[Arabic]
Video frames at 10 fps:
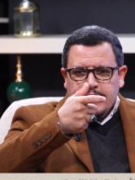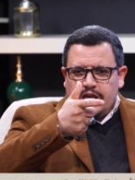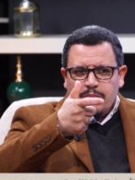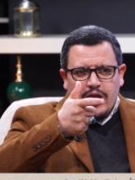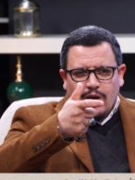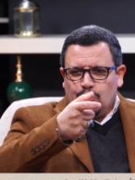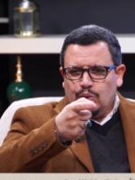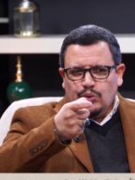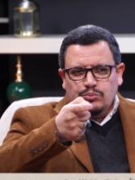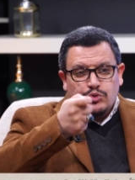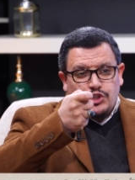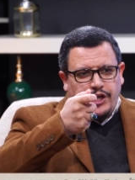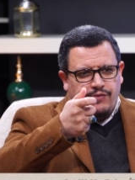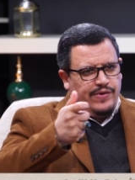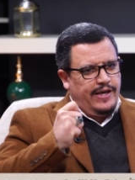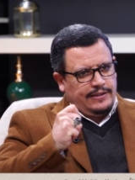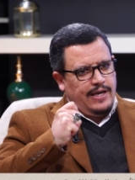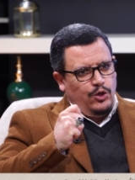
كما يقولون مجحف في إعطاء